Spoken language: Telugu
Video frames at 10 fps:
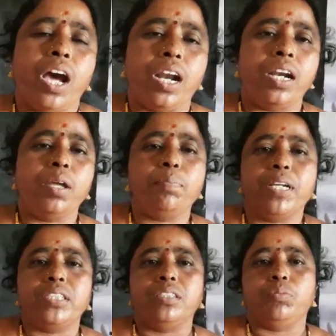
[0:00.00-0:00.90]
అన్నీ
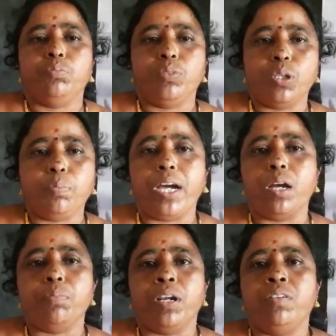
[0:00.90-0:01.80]
మన్ ముందు
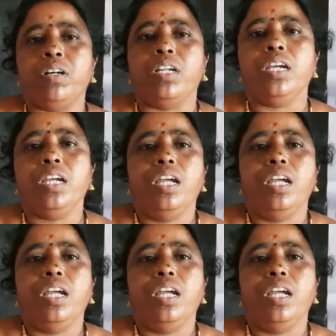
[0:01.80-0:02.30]
భాగంలో ఉండి